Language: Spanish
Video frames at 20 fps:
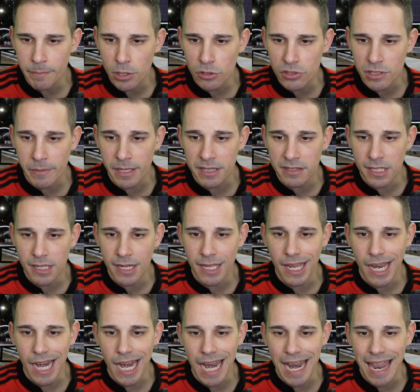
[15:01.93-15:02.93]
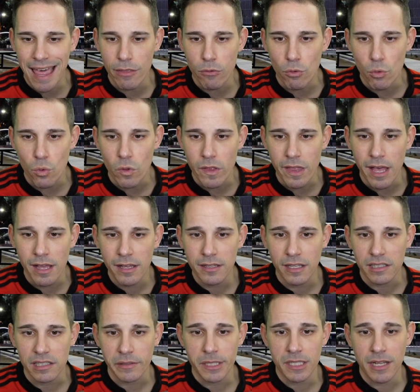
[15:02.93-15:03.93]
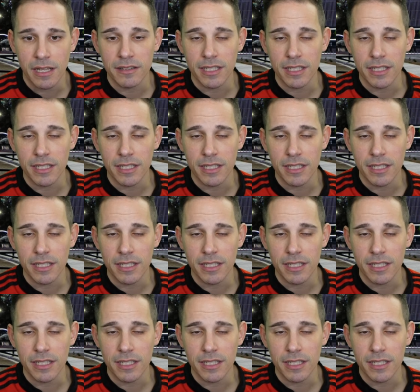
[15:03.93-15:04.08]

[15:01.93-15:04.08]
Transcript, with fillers: se mantiene la duda. ¿eh? Ya sabéis que